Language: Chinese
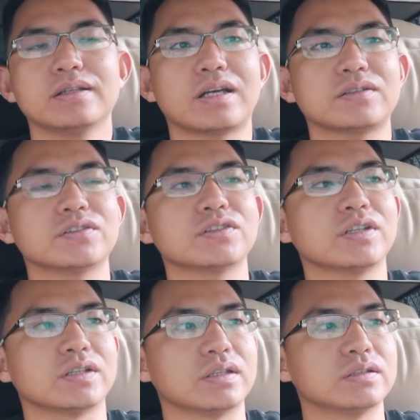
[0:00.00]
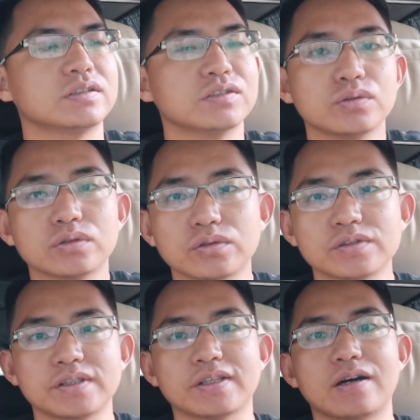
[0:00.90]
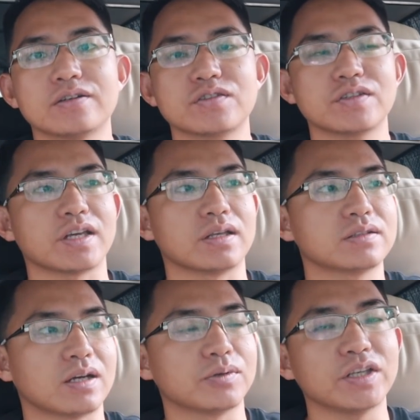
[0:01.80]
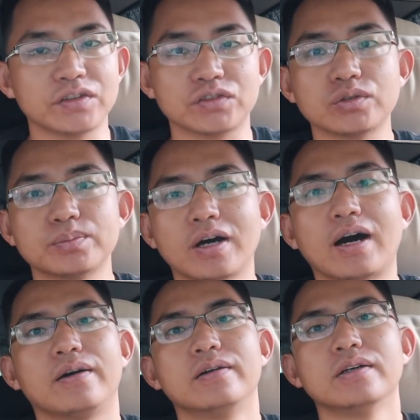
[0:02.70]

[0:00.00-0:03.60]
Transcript: 他只是可能吃错东西，然后之前肠胃一直就不好，